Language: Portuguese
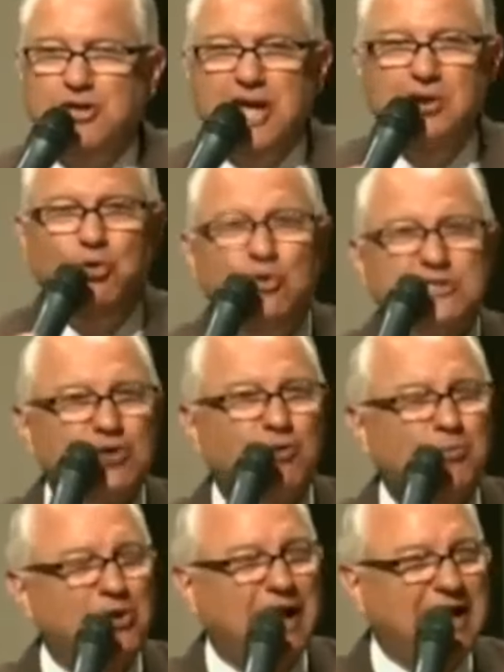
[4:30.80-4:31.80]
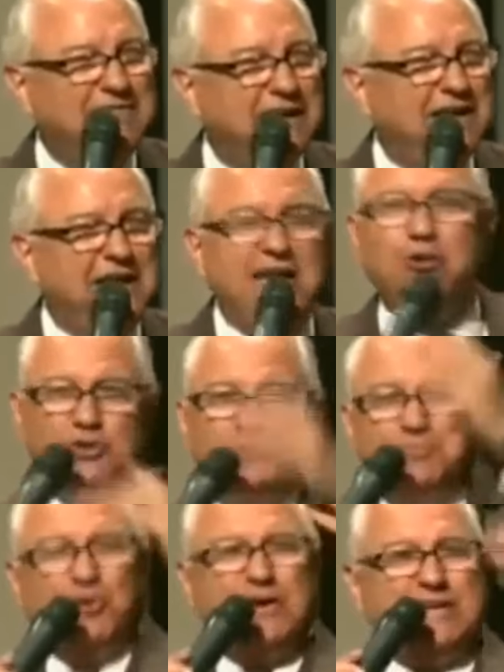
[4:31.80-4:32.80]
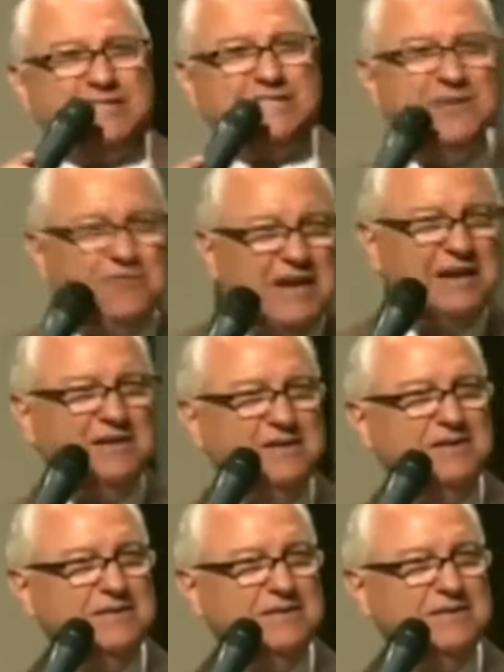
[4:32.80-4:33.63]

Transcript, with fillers: Porque é luz acumulada, é luz progressiva.